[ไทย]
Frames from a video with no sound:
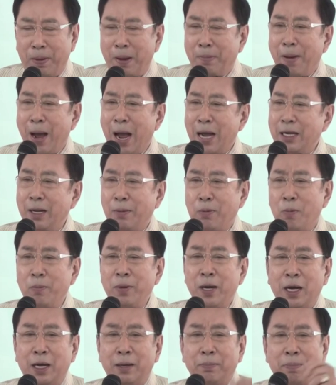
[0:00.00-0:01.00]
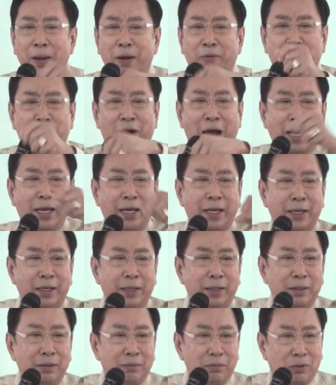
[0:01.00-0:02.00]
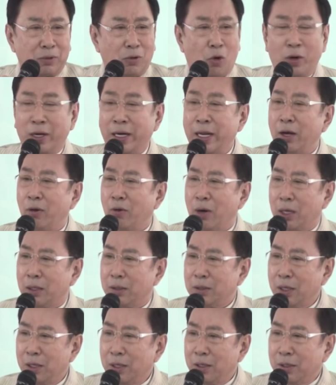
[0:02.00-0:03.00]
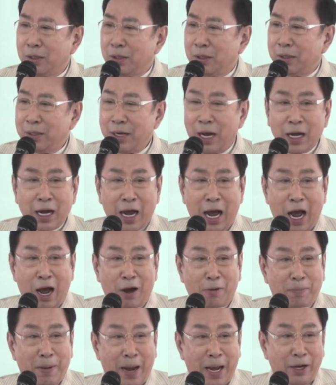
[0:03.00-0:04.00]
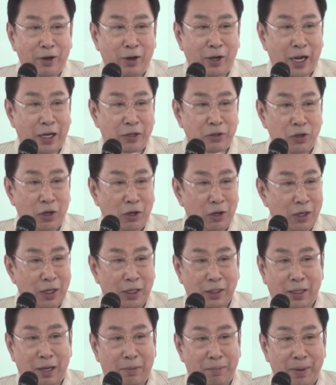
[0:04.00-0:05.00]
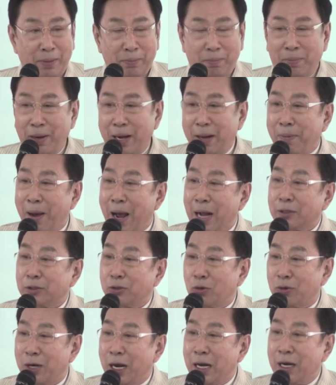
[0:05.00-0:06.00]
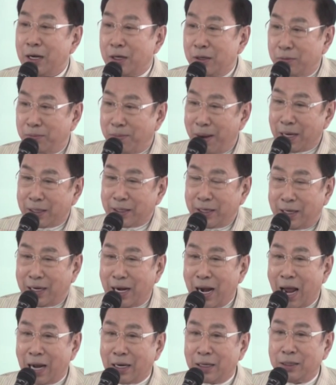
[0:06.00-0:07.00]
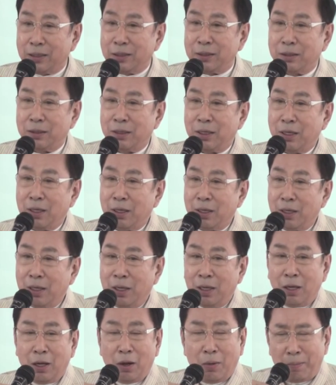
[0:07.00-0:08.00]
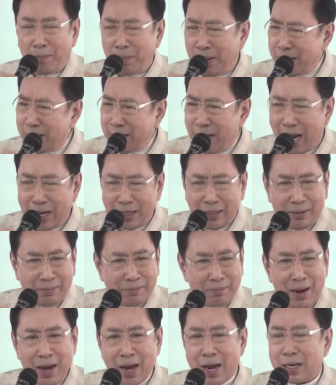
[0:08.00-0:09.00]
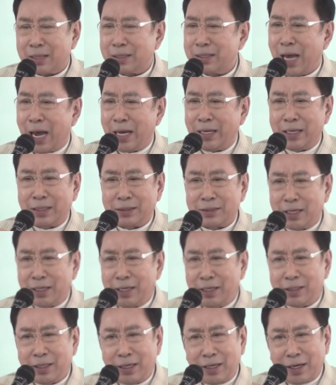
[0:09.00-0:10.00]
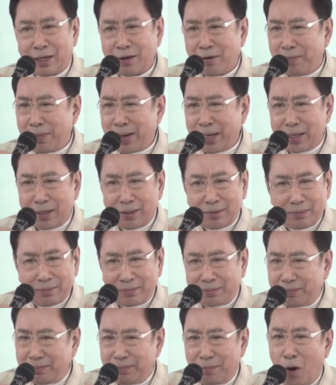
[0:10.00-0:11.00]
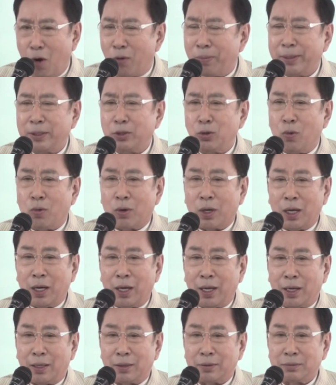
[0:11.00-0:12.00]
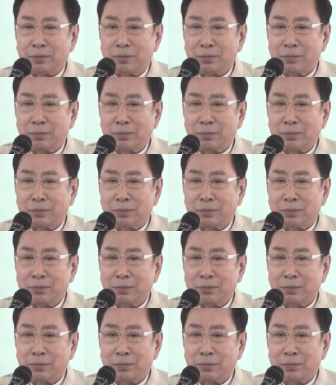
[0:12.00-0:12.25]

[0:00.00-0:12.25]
ไปพักเนี่ยผมเดินปิดไฟคนเดียวอ่ะนักข่าวไปด้วยกันเยอะเลยแต่มันไม่ได้พักตรงนั้นพักอีกหลังหนึ่งมันใหญ่มากใหญ่อย่างชนิดที่เรียกว่าไม่บอกไม่ถูกเลยอ่ะ